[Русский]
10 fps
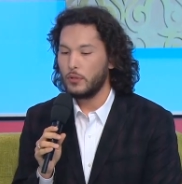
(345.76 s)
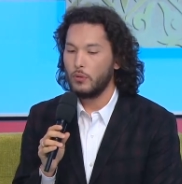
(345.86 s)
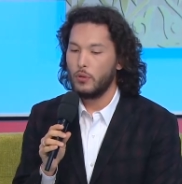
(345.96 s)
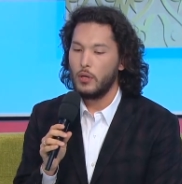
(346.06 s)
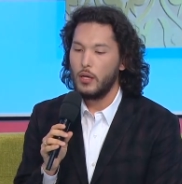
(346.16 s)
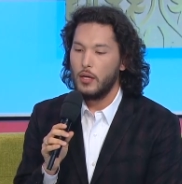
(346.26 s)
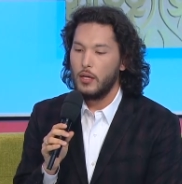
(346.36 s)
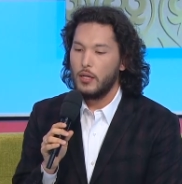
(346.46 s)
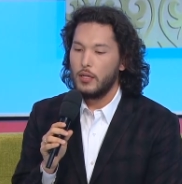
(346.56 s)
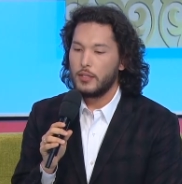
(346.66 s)
но
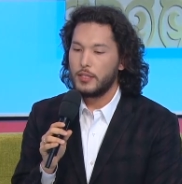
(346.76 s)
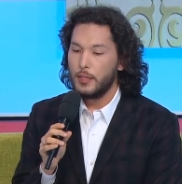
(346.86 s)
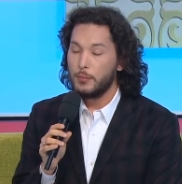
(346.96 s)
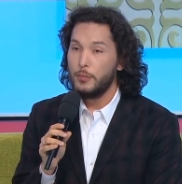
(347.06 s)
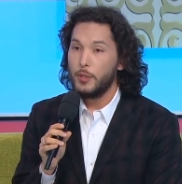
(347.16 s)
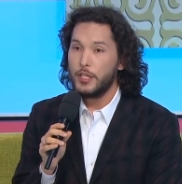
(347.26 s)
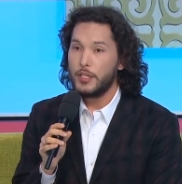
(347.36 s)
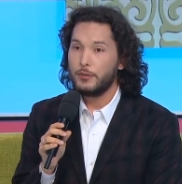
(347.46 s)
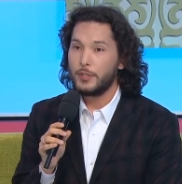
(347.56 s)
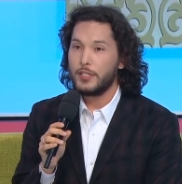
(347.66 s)
тем не
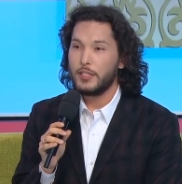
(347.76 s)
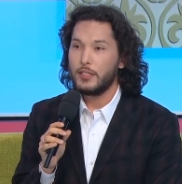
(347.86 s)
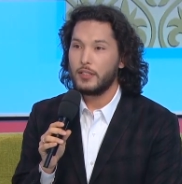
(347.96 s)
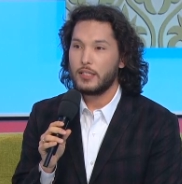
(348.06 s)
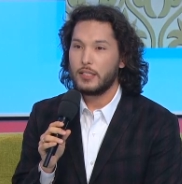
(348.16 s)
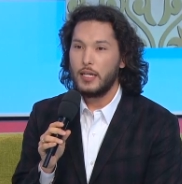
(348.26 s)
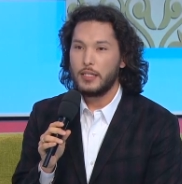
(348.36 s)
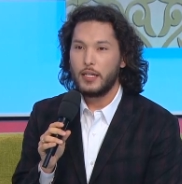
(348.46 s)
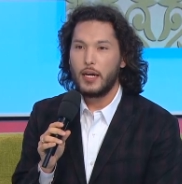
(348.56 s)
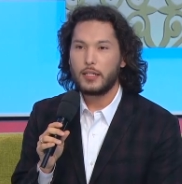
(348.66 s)
менее, вот эти глаза,
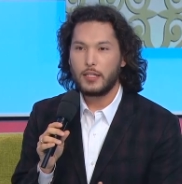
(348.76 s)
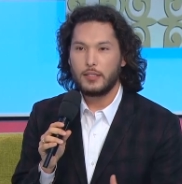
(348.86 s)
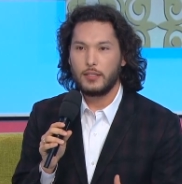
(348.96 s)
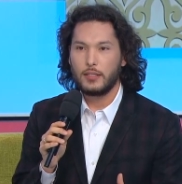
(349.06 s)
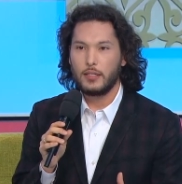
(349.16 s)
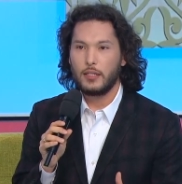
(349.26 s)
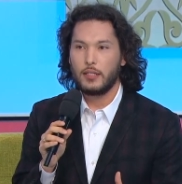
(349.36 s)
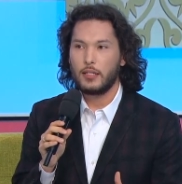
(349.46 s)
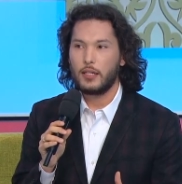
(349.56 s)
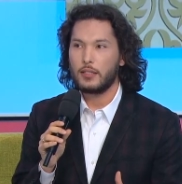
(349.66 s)
яркость это,
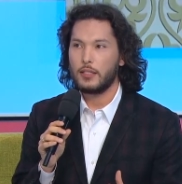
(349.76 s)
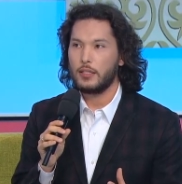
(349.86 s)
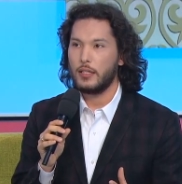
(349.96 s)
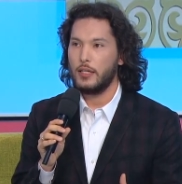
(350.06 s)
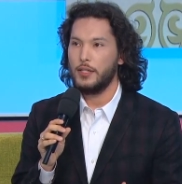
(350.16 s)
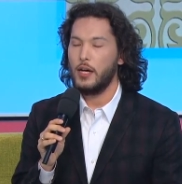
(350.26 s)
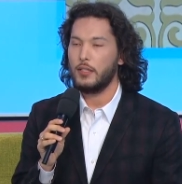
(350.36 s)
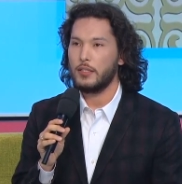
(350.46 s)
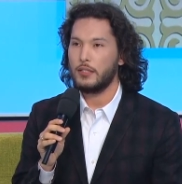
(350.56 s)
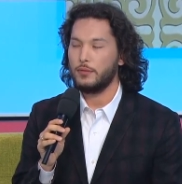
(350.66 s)
она как-то
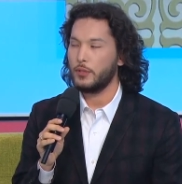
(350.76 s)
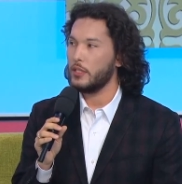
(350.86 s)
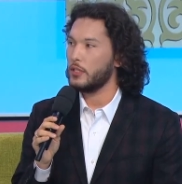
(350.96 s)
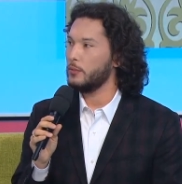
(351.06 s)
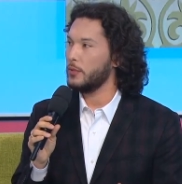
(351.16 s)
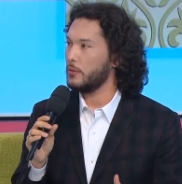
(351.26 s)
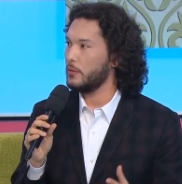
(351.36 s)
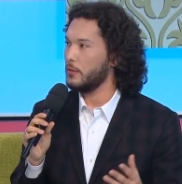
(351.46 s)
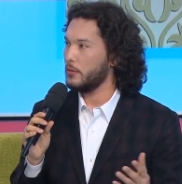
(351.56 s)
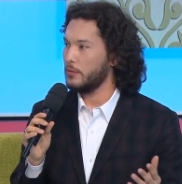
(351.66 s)
сохранялась. Вот если мы, э,
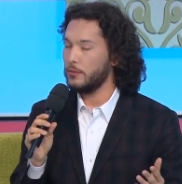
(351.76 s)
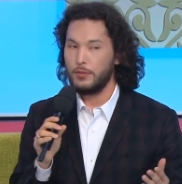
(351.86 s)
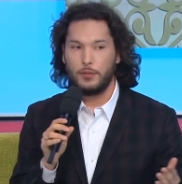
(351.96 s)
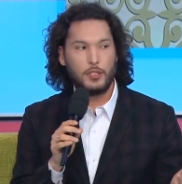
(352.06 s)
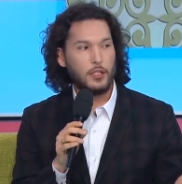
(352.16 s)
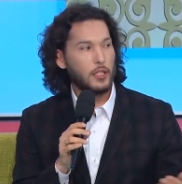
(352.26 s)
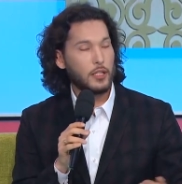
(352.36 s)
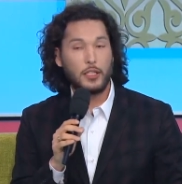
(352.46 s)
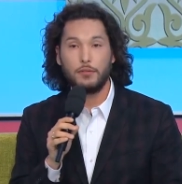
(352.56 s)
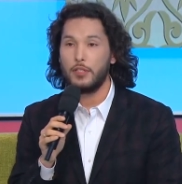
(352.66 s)
вы видели
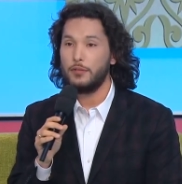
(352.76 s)
архивные